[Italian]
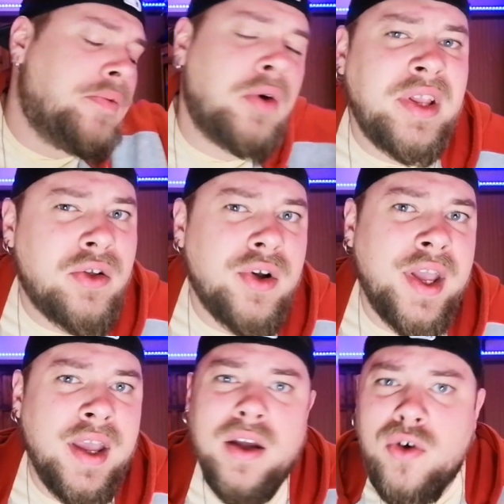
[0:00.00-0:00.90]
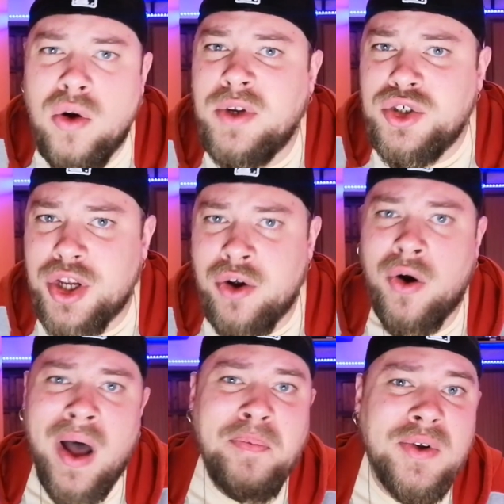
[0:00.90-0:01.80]
vi prometto che
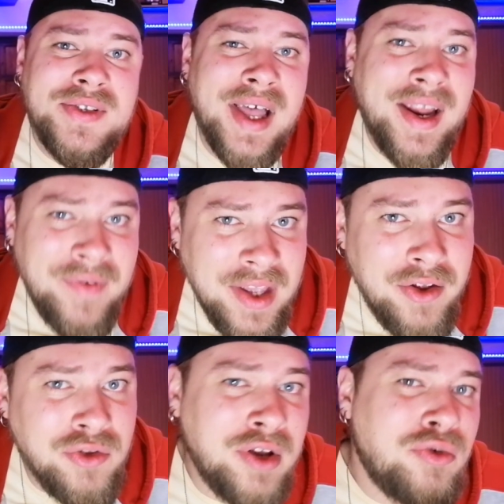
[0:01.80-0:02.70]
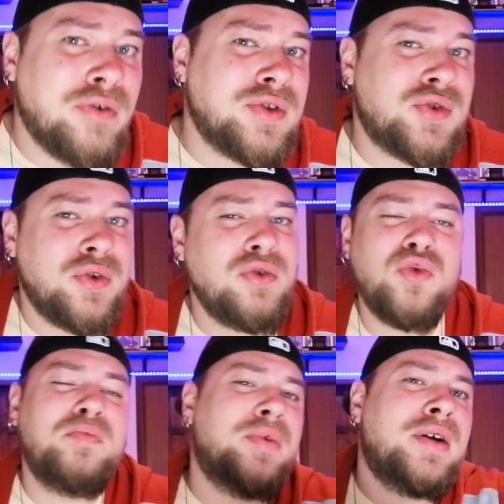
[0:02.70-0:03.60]
comincerò a postare video di nuovo su
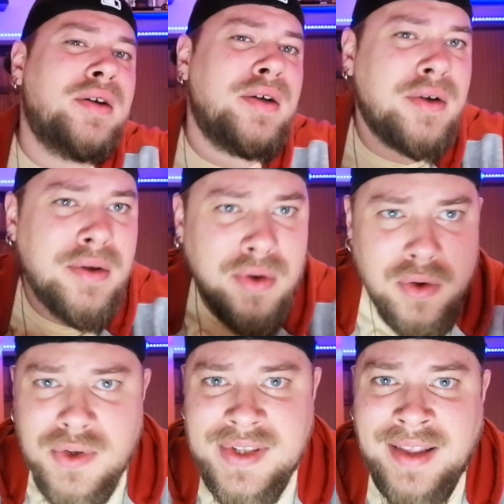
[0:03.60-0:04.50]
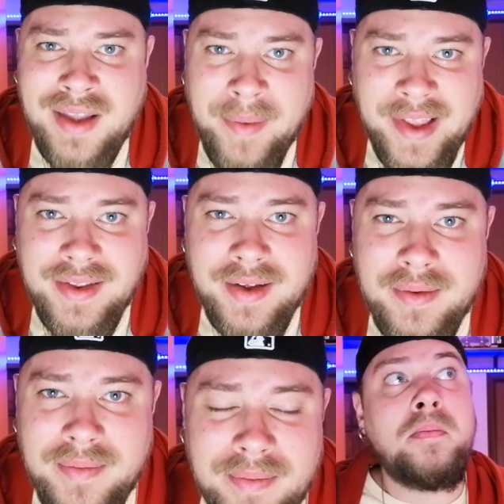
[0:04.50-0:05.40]
YouTube costantemente.
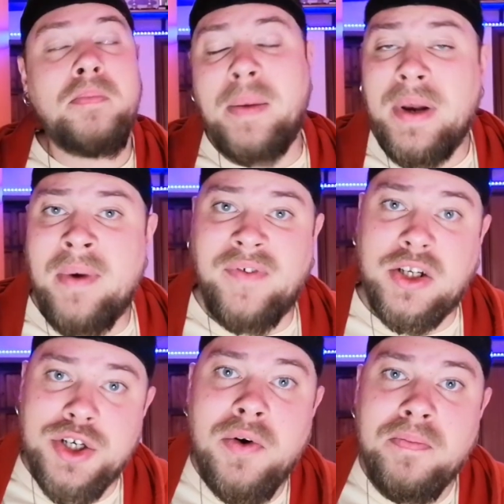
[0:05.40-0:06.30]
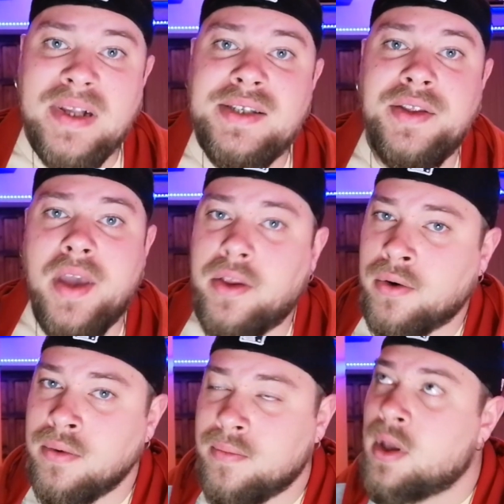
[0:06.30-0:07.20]
Ma prima facciamo un passo
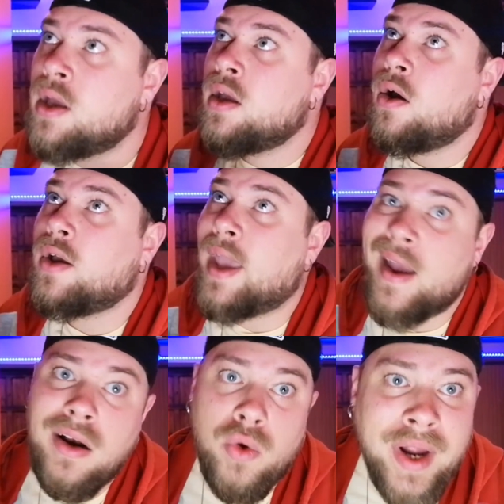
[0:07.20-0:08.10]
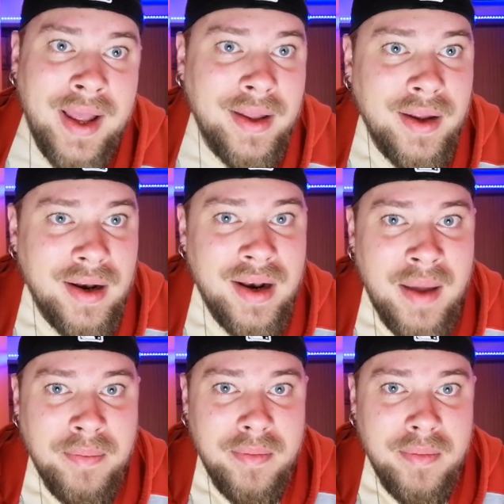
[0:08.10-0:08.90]
indietro. Ok, allora... La...